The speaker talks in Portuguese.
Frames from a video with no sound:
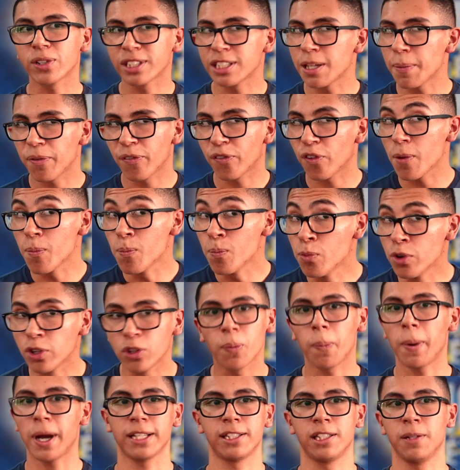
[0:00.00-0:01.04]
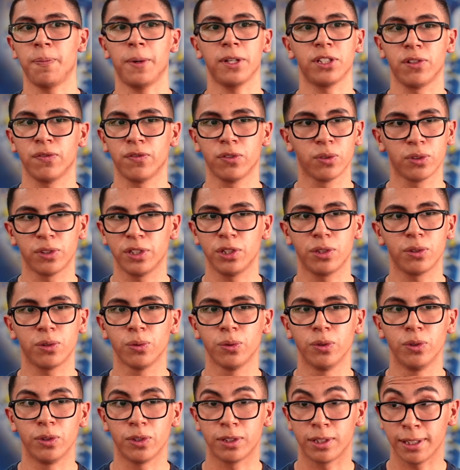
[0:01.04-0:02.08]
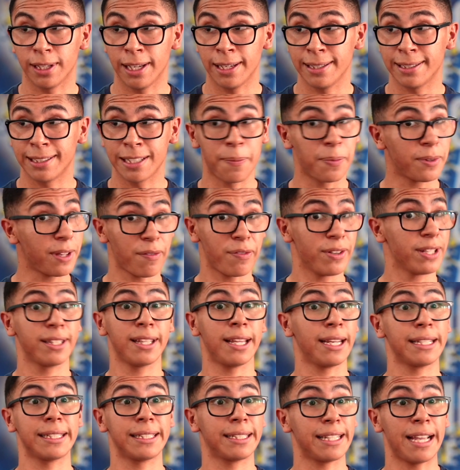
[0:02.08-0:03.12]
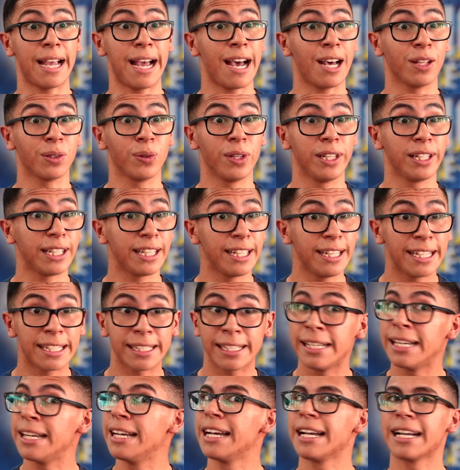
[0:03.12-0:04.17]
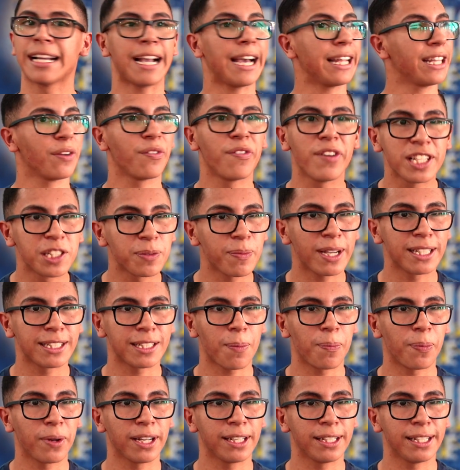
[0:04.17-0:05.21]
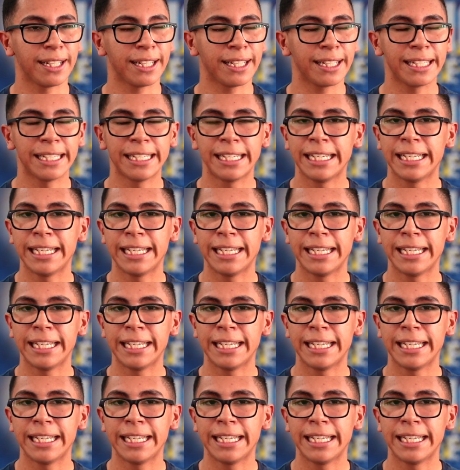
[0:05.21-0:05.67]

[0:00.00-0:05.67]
sempre foi muito participativo nos estudos. Ele sempre estava interessado, ele queria cada vez mais aprender.